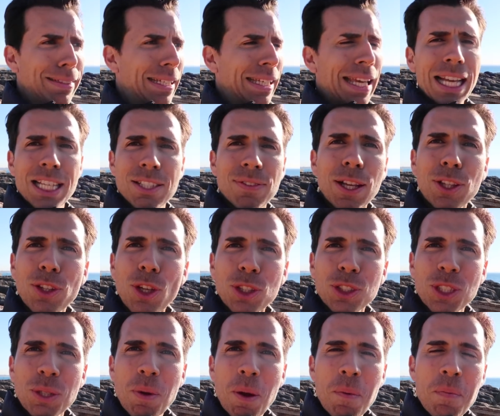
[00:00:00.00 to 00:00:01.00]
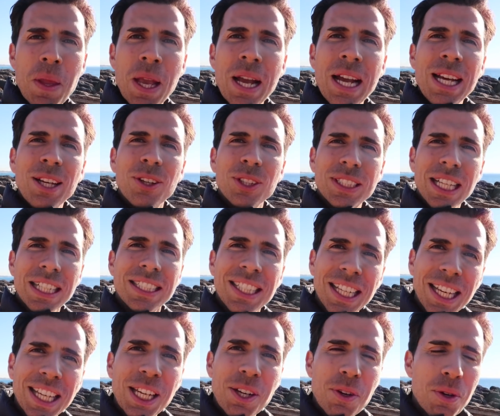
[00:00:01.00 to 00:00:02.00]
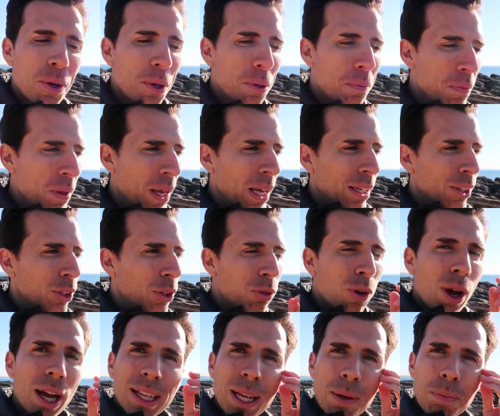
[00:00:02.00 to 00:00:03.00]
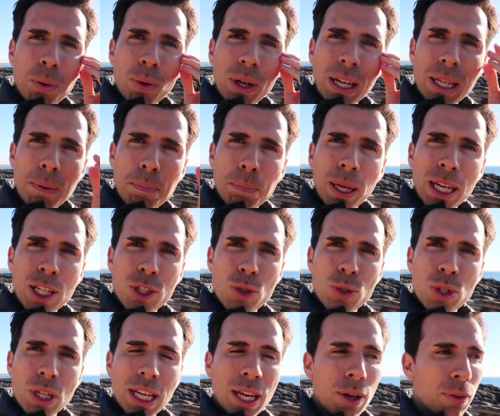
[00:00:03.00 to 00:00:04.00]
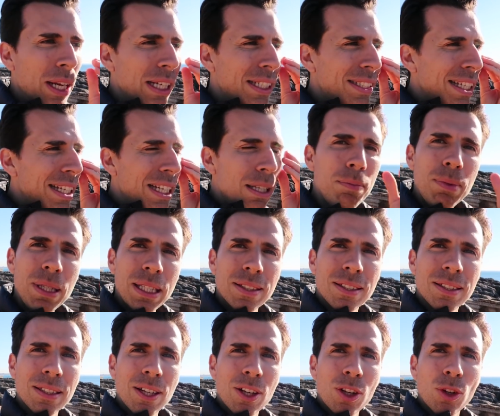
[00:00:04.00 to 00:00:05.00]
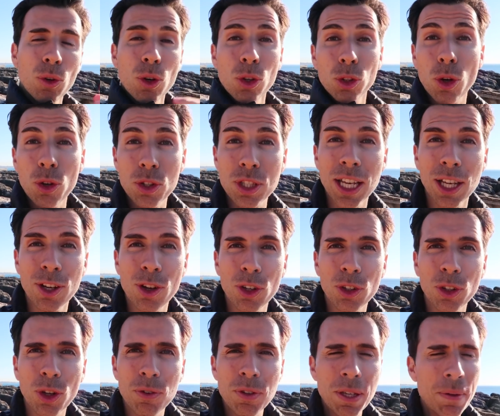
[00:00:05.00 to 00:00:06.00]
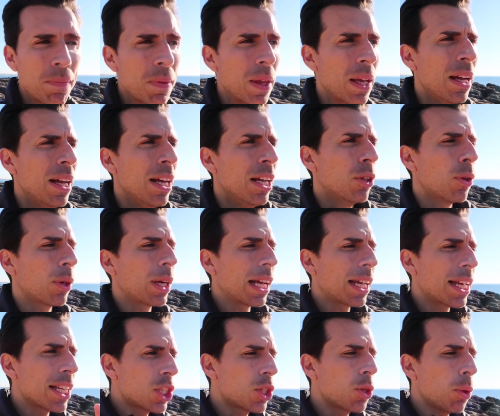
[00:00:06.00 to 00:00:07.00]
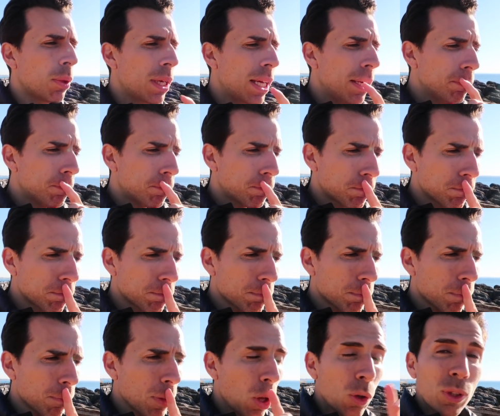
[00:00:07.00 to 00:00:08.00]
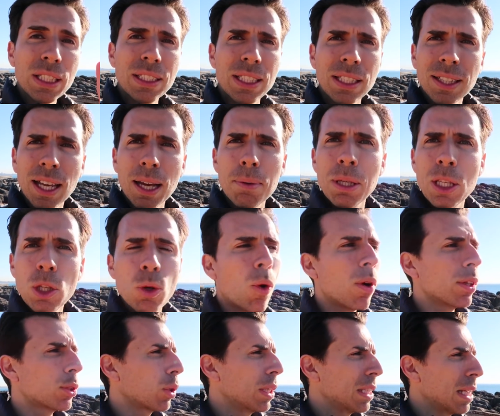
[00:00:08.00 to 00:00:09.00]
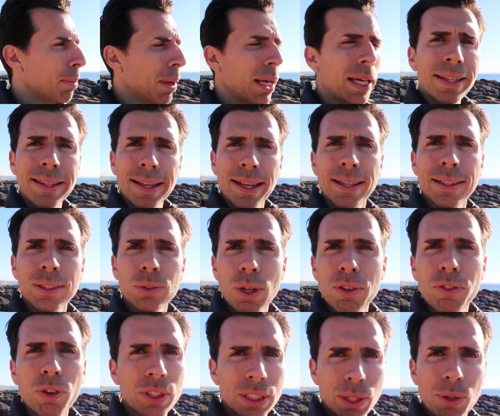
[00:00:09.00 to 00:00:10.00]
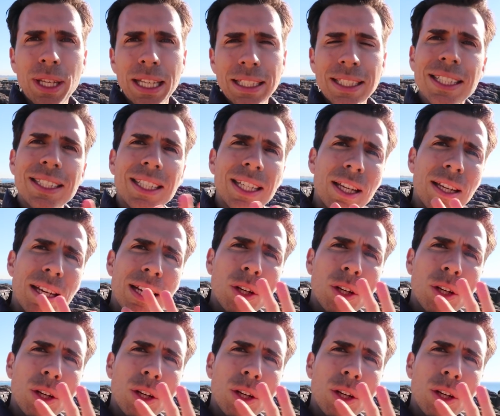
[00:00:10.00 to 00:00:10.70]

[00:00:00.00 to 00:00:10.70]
il y a 15-20 ans seulement. c'est assez rigolo de voir à quel point on a des préjugés et on a ces limites qu'on entretient dans notre vie. Donc la question est, alors ah, ça c'est très mignon hein, sur les Américains, sur les Français, ok ça c'est les